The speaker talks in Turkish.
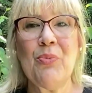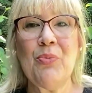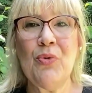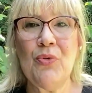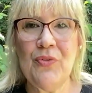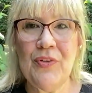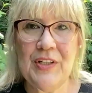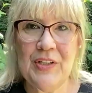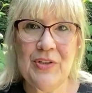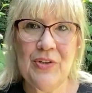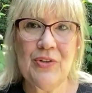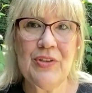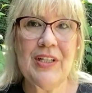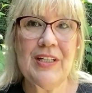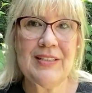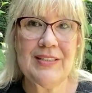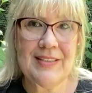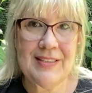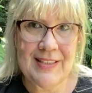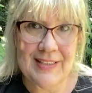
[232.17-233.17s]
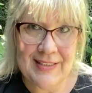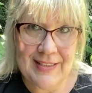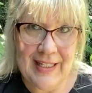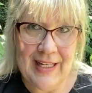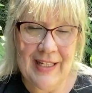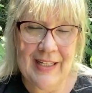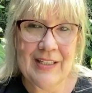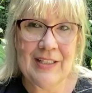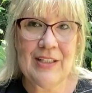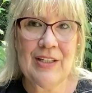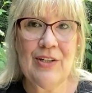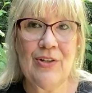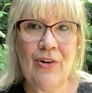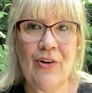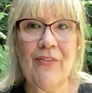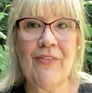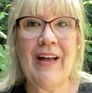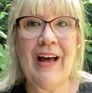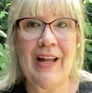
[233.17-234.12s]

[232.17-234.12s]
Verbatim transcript: Bu videoda size kilo